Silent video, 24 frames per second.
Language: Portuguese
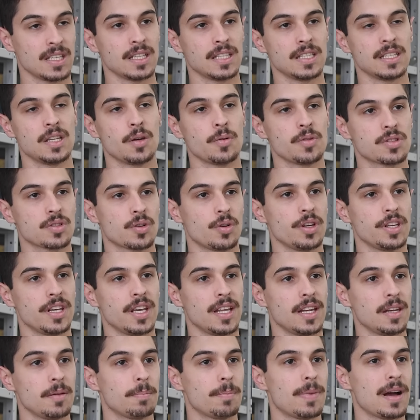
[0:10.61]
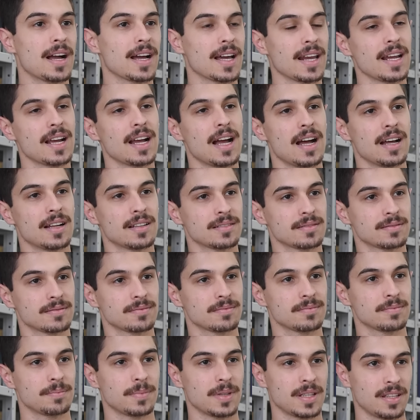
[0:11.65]
e eu escolhi ele para agregar,
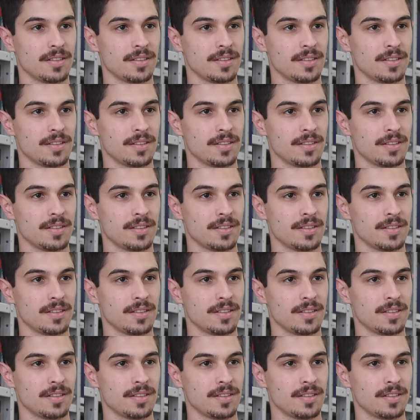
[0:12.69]
para